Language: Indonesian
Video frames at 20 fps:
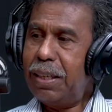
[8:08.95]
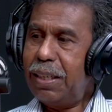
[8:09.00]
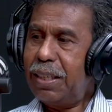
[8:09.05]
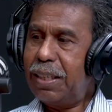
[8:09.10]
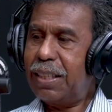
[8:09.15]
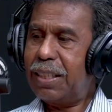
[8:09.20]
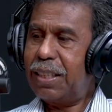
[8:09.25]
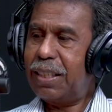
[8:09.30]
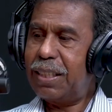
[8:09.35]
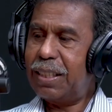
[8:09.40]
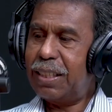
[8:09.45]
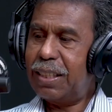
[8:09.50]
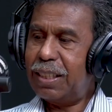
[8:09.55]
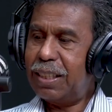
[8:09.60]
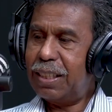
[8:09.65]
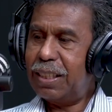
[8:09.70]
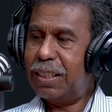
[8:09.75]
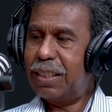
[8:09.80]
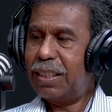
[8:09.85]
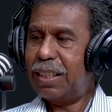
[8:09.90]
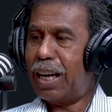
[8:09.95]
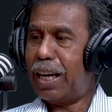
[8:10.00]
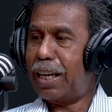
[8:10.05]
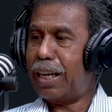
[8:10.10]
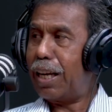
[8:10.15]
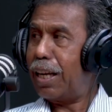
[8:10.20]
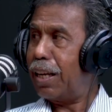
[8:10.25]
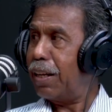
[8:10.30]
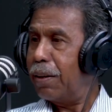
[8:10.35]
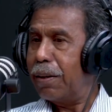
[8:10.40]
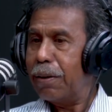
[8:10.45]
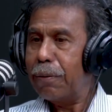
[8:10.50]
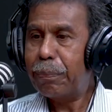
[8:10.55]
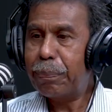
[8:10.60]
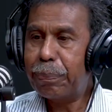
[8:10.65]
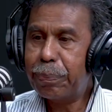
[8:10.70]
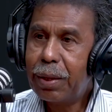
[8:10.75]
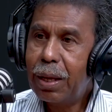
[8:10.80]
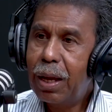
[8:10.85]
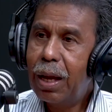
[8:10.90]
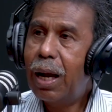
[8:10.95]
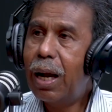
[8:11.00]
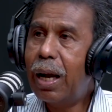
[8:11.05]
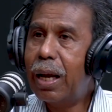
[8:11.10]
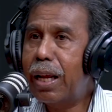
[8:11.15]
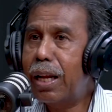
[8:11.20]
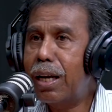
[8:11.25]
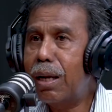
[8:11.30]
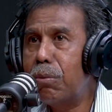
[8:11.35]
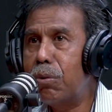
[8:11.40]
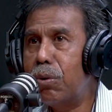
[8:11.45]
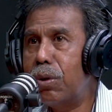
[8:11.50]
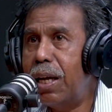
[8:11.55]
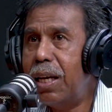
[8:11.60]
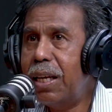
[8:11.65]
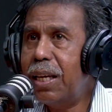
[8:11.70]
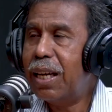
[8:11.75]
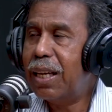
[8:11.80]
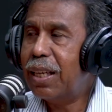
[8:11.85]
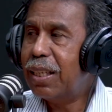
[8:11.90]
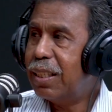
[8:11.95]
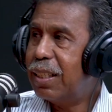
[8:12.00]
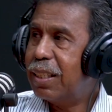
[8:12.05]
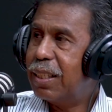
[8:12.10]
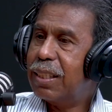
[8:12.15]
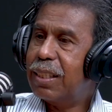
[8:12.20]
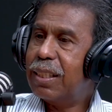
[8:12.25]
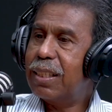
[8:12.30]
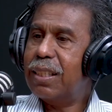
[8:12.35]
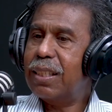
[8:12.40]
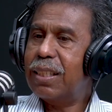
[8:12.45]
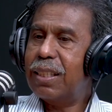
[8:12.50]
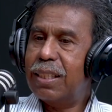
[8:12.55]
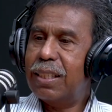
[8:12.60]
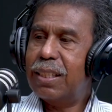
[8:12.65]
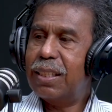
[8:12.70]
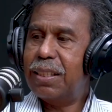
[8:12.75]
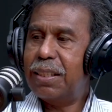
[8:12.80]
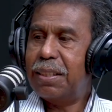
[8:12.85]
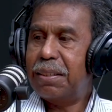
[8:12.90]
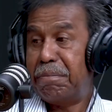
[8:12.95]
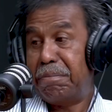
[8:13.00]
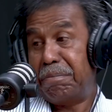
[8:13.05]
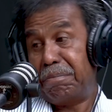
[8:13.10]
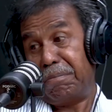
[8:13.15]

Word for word: Uh, Make-nya kurang maju. Anak-anak ya. muda yang uh,